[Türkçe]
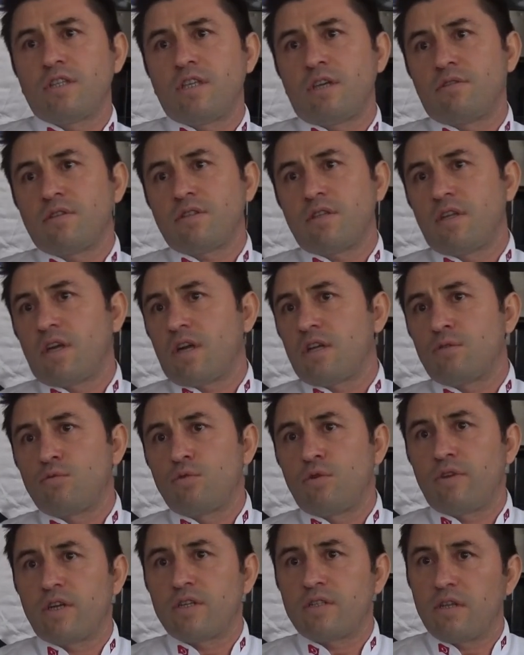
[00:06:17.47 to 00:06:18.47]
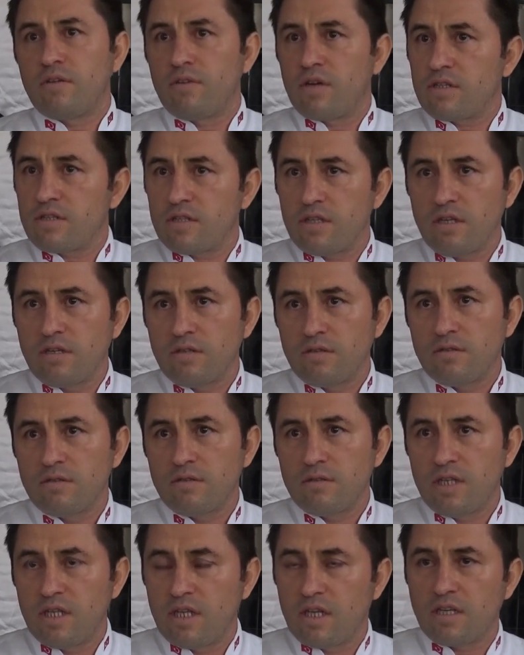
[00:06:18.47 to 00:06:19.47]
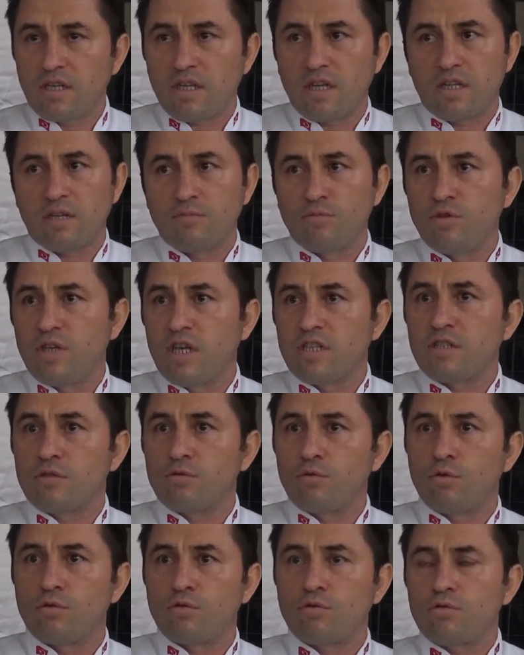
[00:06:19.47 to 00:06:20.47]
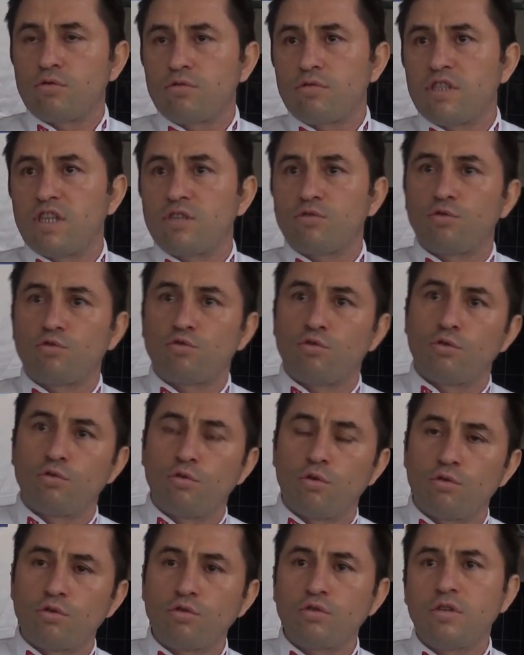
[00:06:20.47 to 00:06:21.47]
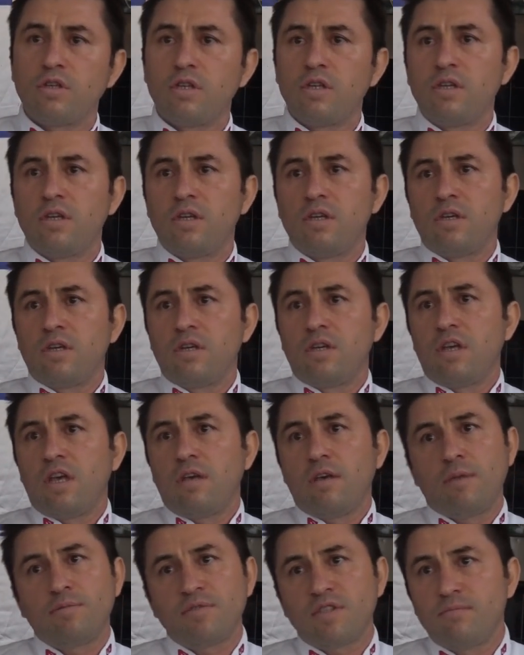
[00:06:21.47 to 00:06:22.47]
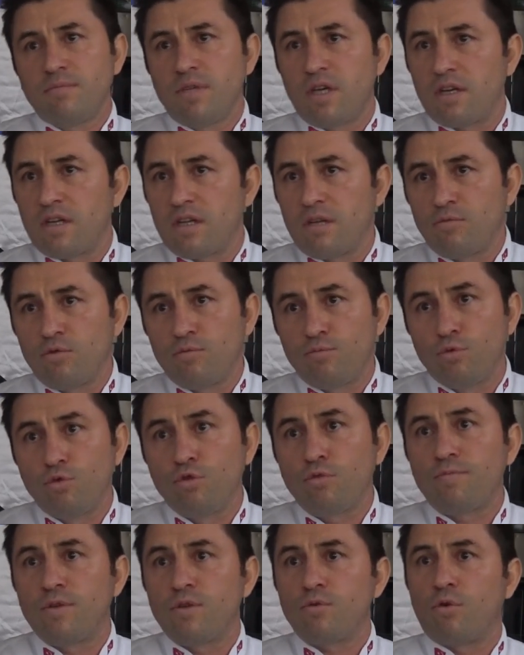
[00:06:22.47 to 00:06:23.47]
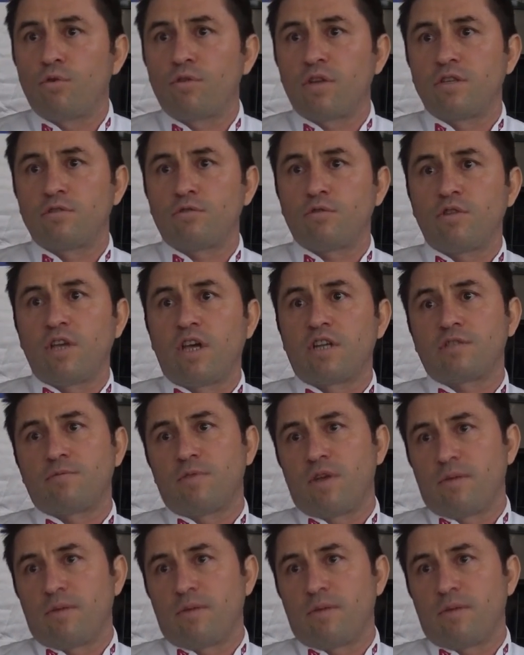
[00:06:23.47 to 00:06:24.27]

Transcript: çevresinde ne kadar üniversite varsa ileriki yılda bu yazın olur, sezon sonu olur. Hepsini bir arada bir büyük bir organizasyonda yarışma